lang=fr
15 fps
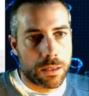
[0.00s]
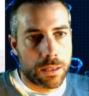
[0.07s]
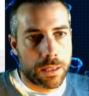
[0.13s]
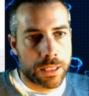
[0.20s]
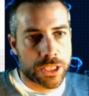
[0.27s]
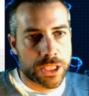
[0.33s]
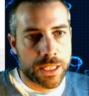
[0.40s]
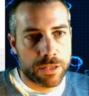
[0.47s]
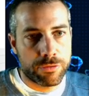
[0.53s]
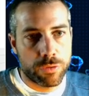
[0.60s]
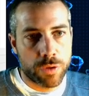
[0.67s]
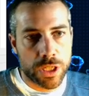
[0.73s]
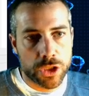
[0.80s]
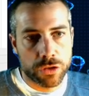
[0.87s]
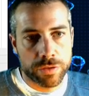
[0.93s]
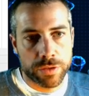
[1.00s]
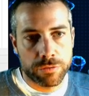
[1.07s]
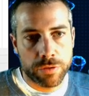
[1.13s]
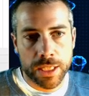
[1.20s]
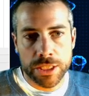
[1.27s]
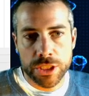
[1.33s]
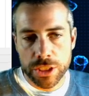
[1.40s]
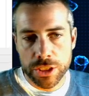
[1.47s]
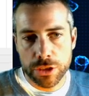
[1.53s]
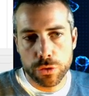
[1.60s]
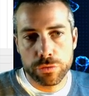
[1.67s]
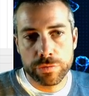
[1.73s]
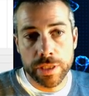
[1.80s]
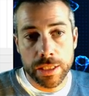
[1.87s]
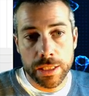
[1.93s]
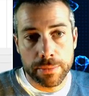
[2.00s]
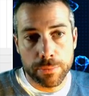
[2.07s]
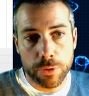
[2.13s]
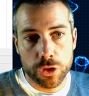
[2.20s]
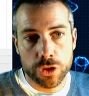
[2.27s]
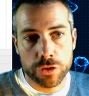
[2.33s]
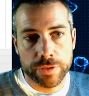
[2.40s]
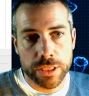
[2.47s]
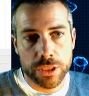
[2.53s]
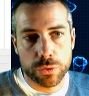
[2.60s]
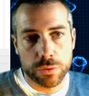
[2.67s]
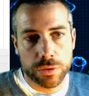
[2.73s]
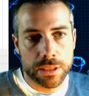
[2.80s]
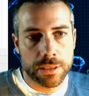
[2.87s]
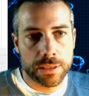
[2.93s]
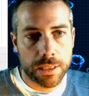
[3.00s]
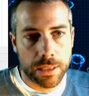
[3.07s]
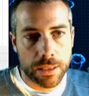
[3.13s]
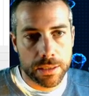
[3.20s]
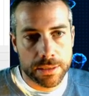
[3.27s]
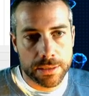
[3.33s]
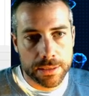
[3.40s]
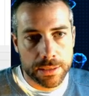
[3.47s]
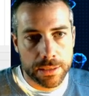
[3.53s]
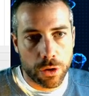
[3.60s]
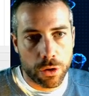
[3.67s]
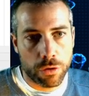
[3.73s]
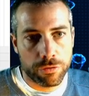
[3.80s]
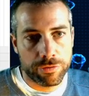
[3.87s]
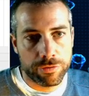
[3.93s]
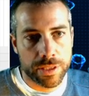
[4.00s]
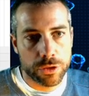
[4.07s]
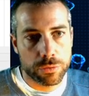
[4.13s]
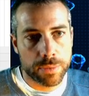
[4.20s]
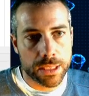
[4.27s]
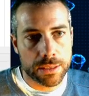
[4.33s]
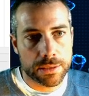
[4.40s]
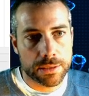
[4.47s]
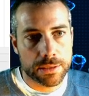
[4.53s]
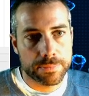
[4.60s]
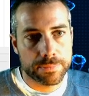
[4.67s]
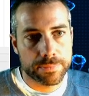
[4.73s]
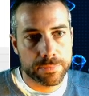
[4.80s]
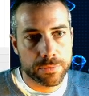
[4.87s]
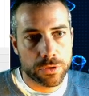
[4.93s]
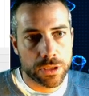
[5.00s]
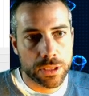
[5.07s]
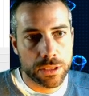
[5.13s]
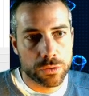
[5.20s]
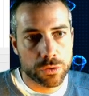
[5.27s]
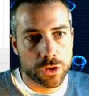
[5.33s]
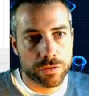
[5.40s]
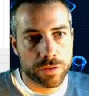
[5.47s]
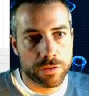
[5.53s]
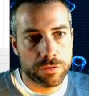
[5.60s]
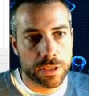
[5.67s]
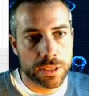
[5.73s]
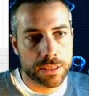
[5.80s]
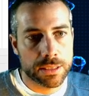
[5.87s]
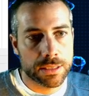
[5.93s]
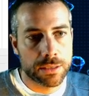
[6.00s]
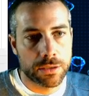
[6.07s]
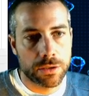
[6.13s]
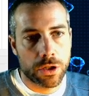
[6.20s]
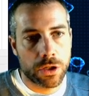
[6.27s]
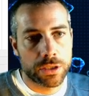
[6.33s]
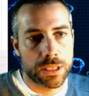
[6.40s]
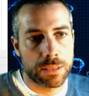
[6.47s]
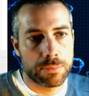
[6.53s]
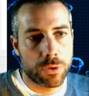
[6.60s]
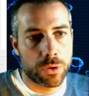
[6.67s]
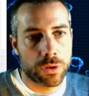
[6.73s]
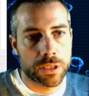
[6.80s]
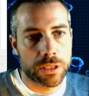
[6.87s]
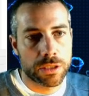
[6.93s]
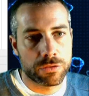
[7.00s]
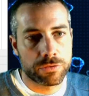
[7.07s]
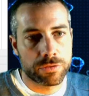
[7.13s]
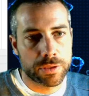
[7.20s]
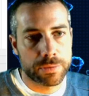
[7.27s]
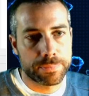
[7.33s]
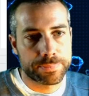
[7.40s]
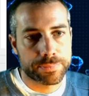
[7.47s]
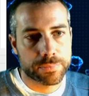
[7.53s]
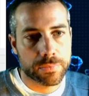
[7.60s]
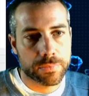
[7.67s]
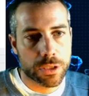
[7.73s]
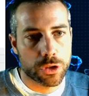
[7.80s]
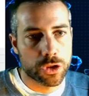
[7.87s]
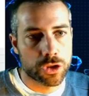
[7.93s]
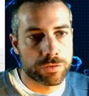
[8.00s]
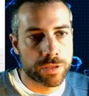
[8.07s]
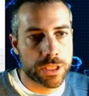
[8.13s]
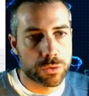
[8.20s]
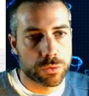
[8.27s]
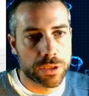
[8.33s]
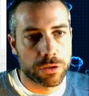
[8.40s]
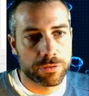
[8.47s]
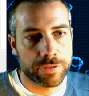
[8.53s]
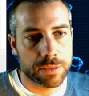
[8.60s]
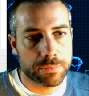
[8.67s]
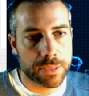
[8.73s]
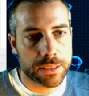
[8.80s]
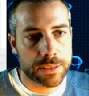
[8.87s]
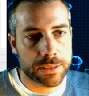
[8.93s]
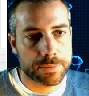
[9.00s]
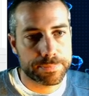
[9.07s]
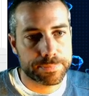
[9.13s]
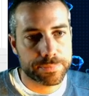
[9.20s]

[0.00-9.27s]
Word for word: À chaque fois, je vais devoir aller chercher un nouvel élément que je vais ajouter ici en fin de ma liste. ok donc je vais avoir ici un élément int v que je vais ajouter en fin de ma liste.